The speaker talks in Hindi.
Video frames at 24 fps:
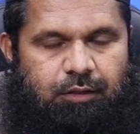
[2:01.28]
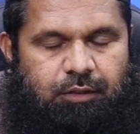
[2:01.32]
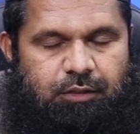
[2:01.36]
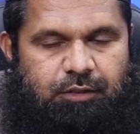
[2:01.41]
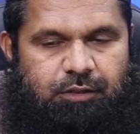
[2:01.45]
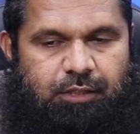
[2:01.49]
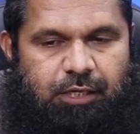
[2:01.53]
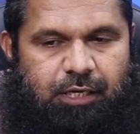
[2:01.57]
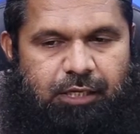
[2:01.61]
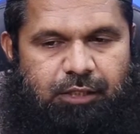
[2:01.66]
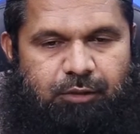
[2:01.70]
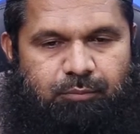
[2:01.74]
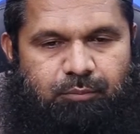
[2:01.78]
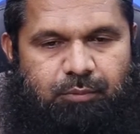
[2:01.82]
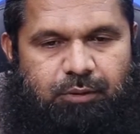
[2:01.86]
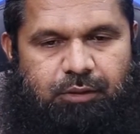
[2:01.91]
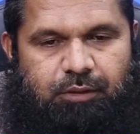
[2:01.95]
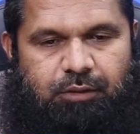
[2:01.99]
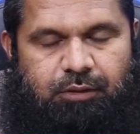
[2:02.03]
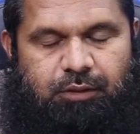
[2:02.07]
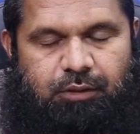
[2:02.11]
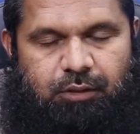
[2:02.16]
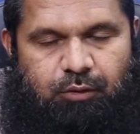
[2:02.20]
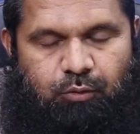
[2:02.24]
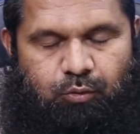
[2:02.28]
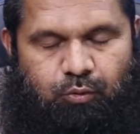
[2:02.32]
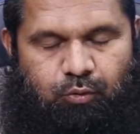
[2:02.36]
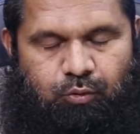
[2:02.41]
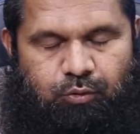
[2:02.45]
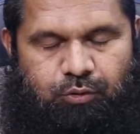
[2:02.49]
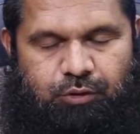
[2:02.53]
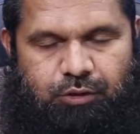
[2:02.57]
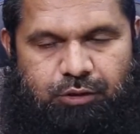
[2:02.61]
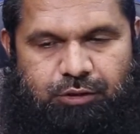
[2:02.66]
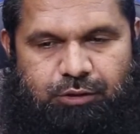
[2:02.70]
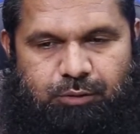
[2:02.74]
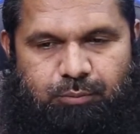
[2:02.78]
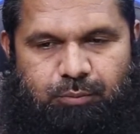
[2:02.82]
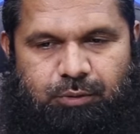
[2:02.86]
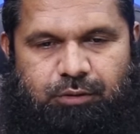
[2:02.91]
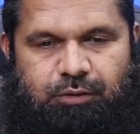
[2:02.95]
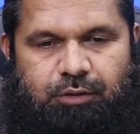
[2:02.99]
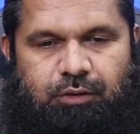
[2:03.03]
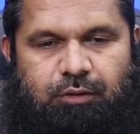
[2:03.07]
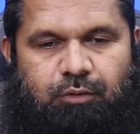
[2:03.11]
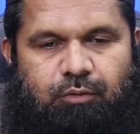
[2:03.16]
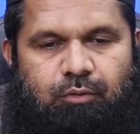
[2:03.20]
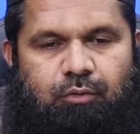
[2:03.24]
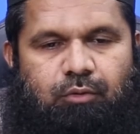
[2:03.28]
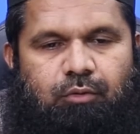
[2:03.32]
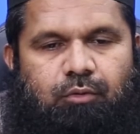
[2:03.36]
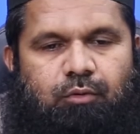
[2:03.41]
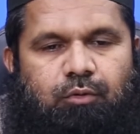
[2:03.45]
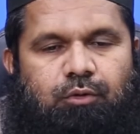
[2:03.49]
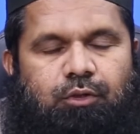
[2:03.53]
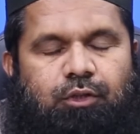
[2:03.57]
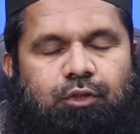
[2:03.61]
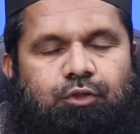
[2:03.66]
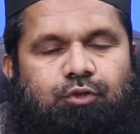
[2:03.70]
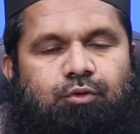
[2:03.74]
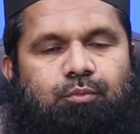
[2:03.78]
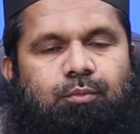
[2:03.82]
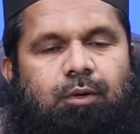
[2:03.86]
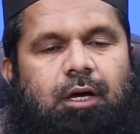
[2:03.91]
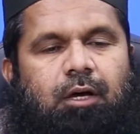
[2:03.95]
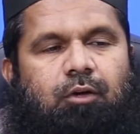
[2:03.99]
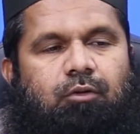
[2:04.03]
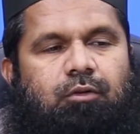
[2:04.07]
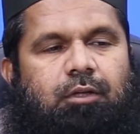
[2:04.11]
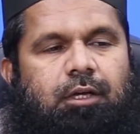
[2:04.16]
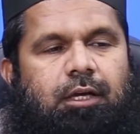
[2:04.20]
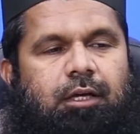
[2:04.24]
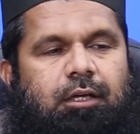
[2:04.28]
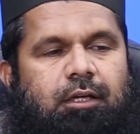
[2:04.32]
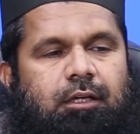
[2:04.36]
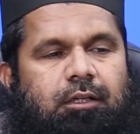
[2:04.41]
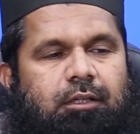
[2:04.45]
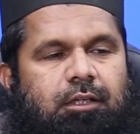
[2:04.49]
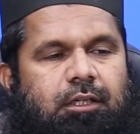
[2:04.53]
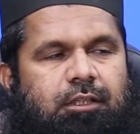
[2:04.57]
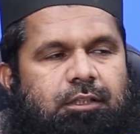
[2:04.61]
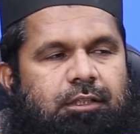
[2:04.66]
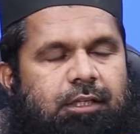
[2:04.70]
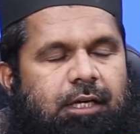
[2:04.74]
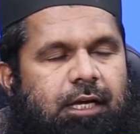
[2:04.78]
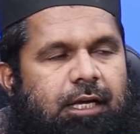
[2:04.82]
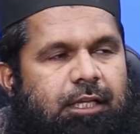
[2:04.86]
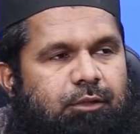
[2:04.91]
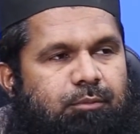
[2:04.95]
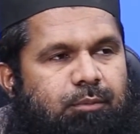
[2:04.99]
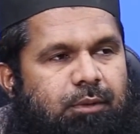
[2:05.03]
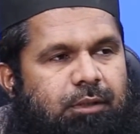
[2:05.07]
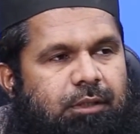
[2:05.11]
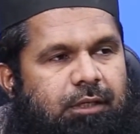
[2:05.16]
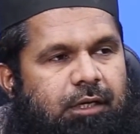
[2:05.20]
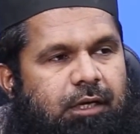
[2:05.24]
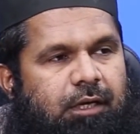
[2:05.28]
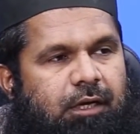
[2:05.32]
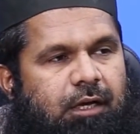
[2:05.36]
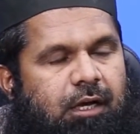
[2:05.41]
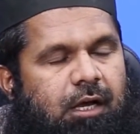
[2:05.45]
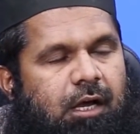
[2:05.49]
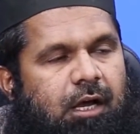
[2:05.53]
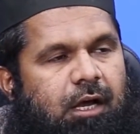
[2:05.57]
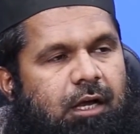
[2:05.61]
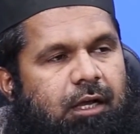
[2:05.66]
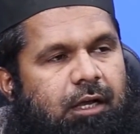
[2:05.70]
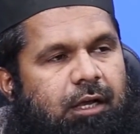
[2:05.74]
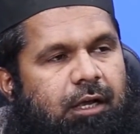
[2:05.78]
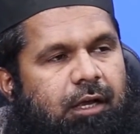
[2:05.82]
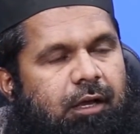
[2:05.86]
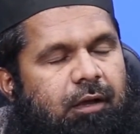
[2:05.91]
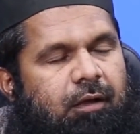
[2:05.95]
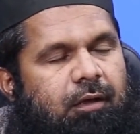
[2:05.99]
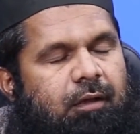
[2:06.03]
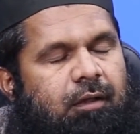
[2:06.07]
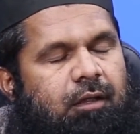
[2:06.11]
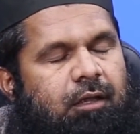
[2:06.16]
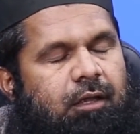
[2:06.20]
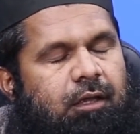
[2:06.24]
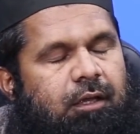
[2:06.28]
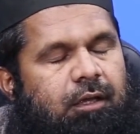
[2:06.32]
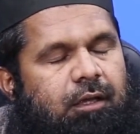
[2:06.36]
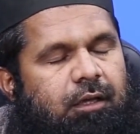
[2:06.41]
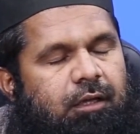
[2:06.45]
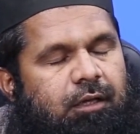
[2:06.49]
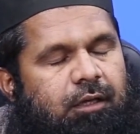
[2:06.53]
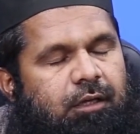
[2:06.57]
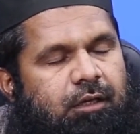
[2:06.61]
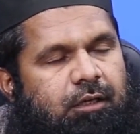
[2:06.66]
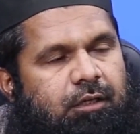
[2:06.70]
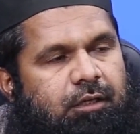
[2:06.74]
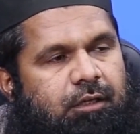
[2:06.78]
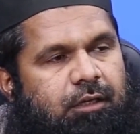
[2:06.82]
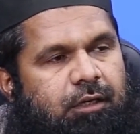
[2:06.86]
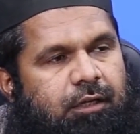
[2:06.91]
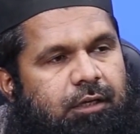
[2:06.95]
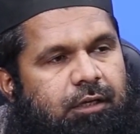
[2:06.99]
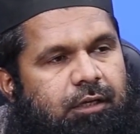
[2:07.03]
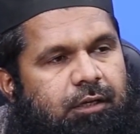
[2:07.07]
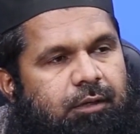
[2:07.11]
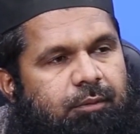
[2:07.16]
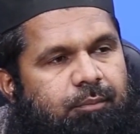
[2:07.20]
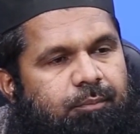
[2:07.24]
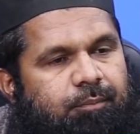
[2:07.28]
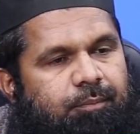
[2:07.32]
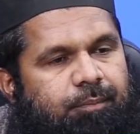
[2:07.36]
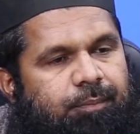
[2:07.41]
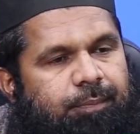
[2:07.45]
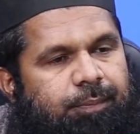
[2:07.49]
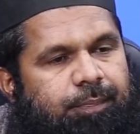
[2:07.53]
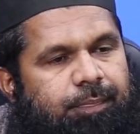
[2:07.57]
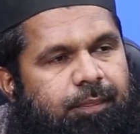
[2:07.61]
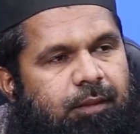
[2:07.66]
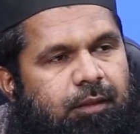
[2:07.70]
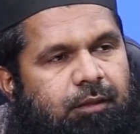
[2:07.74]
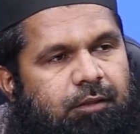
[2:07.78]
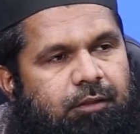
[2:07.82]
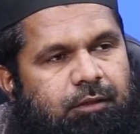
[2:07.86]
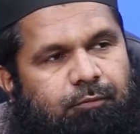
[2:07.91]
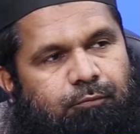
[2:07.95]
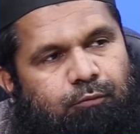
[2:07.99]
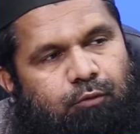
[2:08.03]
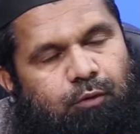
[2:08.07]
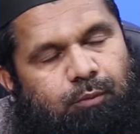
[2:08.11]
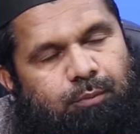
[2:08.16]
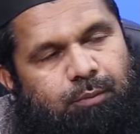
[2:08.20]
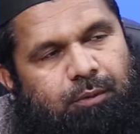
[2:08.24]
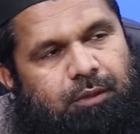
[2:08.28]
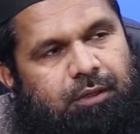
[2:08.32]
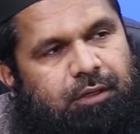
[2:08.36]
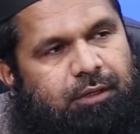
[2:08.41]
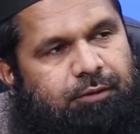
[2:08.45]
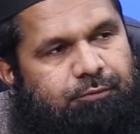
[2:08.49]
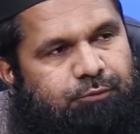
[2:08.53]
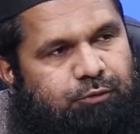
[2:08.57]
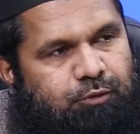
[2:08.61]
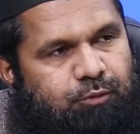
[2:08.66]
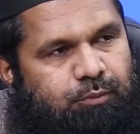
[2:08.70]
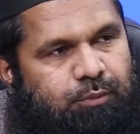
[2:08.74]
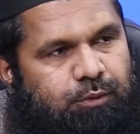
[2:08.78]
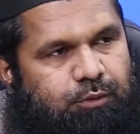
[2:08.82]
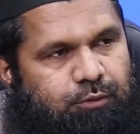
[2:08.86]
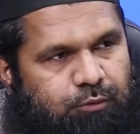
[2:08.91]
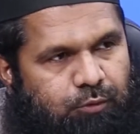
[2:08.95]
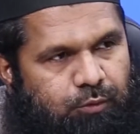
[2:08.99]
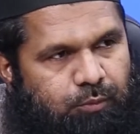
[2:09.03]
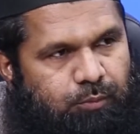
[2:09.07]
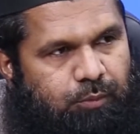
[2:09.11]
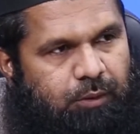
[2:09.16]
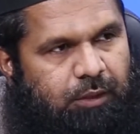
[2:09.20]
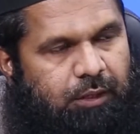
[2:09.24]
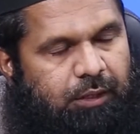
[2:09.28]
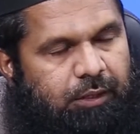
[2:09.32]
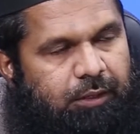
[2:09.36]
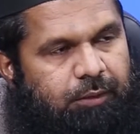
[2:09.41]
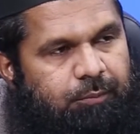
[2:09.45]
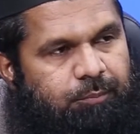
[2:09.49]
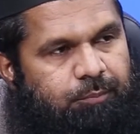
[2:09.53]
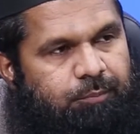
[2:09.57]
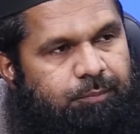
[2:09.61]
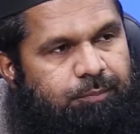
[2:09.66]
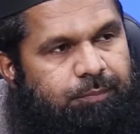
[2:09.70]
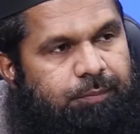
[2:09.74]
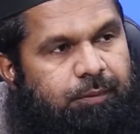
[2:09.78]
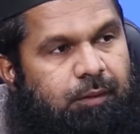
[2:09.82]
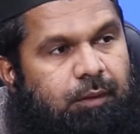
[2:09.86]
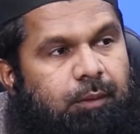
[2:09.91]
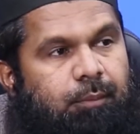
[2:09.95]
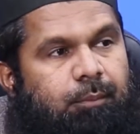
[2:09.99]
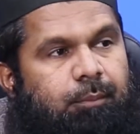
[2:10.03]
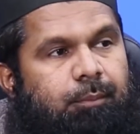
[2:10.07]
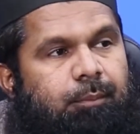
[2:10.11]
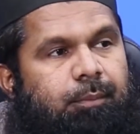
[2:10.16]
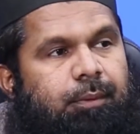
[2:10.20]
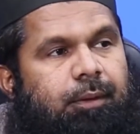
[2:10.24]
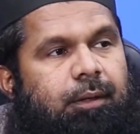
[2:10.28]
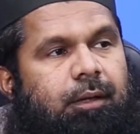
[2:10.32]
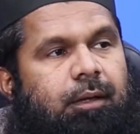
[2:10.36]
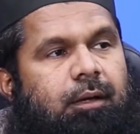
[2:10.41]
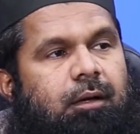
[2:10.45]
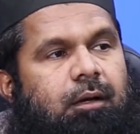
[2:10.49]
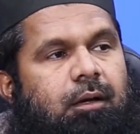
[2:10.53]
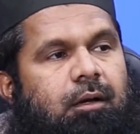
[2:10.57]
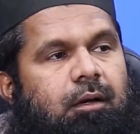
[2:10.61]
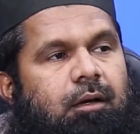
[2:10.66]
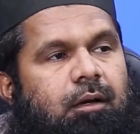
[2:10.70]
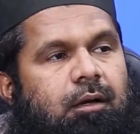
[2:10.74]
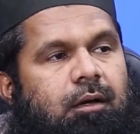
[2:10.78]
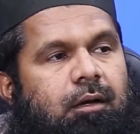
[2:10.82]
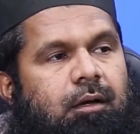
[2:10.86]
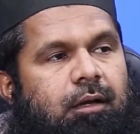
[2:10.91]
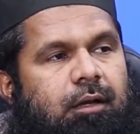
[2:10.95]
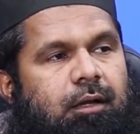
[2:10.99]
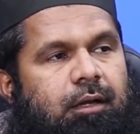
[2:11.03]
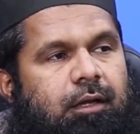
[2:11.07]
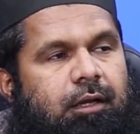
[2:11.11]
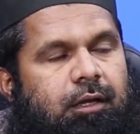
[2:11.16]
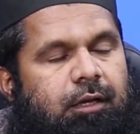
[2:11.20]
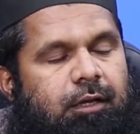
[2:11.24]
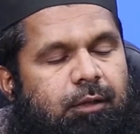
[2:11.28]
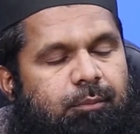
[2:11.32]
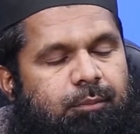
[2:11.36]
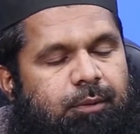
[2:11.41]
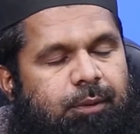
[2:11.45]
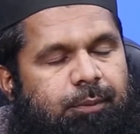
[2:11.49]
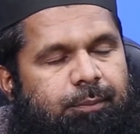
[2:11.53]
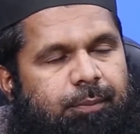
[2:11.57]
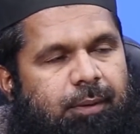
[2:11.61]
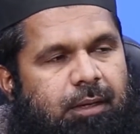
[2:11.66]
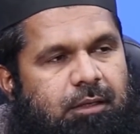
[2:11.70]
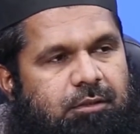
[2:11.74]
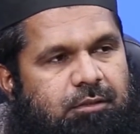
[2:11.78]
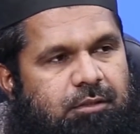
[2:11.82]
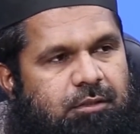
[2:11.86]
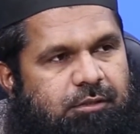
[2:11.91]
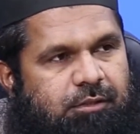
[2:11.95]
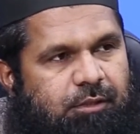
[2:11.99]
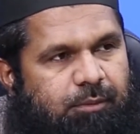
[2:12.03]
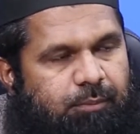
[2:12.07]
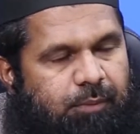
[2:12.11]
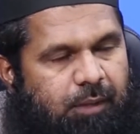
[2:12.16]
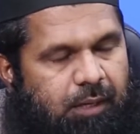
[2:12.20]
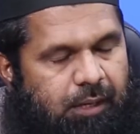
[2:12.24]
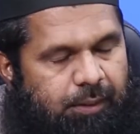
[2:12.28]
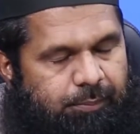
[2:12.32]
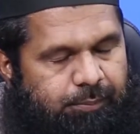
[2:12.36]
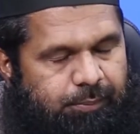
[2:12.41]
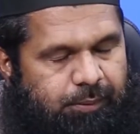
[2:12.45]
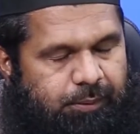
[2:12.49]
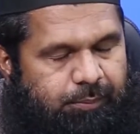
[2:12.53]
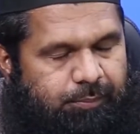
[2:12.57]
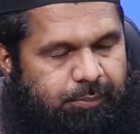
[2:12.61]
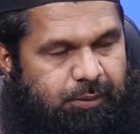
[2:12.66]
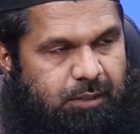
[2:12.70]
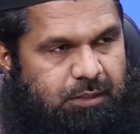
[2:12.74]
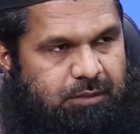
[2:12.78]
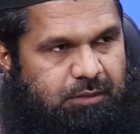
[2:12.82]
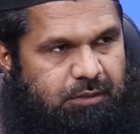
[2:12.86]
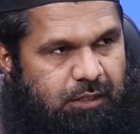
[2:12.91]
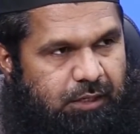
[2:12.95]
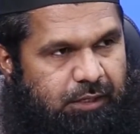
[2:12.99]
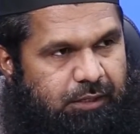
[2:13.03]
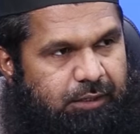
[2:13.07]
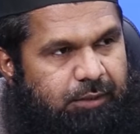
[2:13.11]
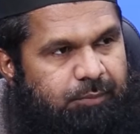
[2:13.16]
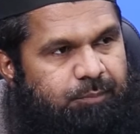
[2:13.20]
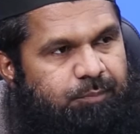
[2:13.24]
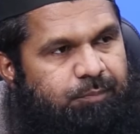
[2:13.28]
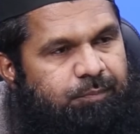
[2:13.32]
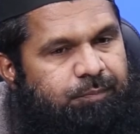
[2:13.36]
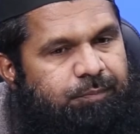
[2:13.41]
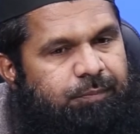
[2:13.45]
इस आयत में लोग ये समझते हैं लोगों को ये शुभा होता है कि जैसे आयत में यह कहा गया कि जब वो अपने नफ्सों पर जुल्म करें फिर ए नबी पास आपके पास आएँ